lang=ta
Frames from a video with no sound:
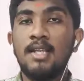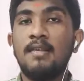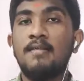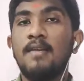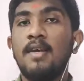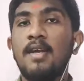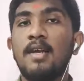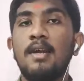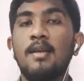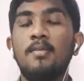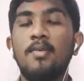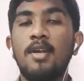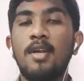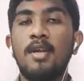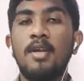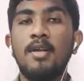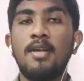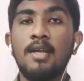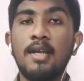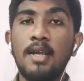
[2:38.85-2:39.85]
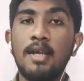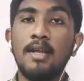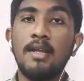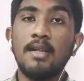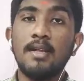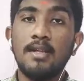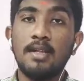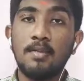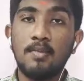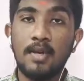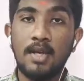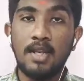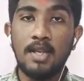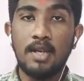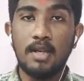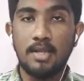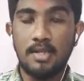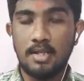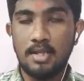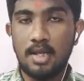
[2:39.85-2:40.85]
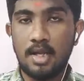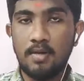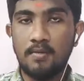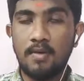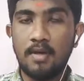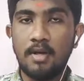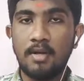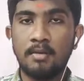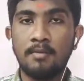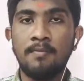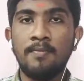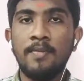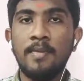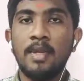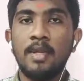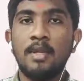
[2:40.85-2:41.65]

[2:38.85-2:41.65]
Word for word: திருவேங்கடமுடியானுக்கு திருமலை அனந்தாழ்வாரும்